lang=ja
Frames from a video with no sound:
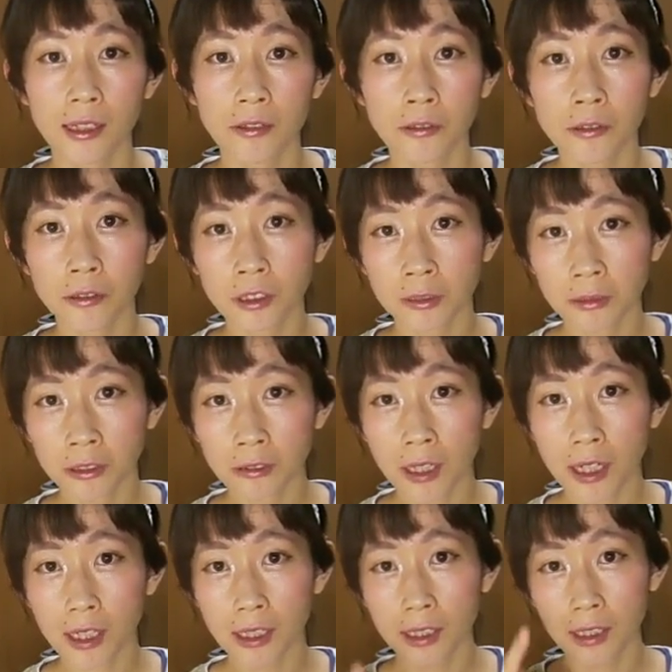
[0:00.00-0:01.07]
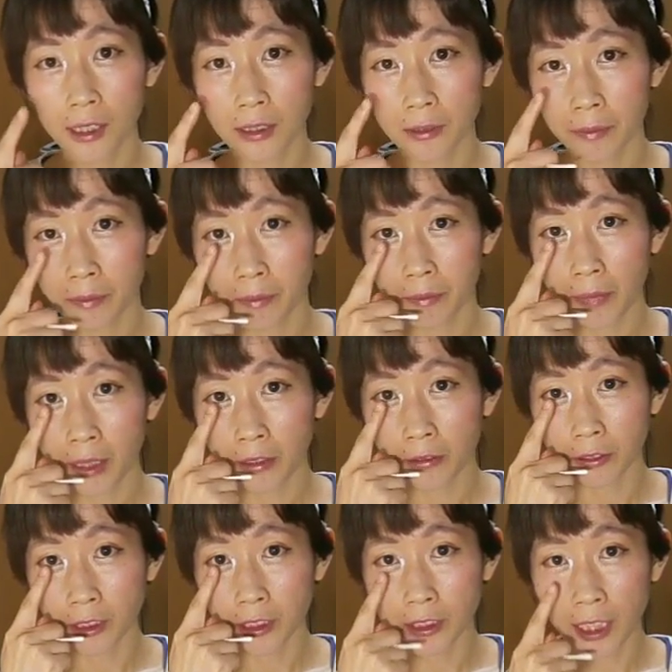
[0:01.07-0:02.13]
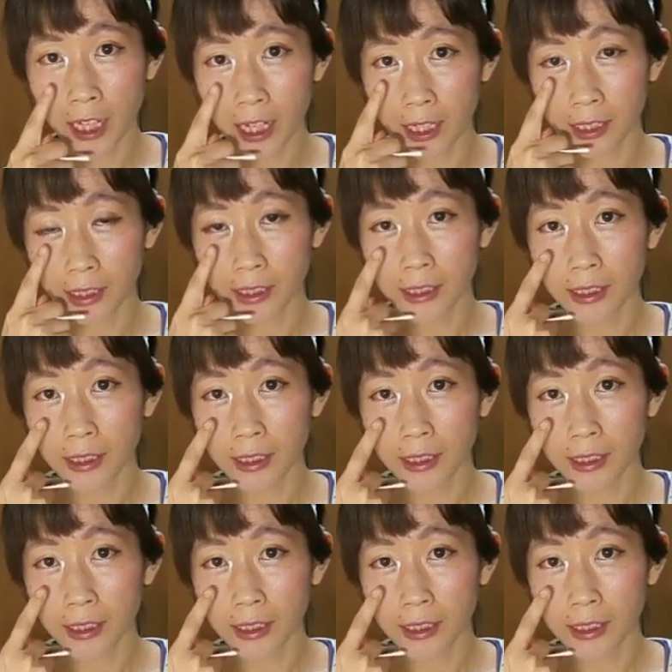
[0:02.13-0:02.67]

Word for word: このツボは目の下、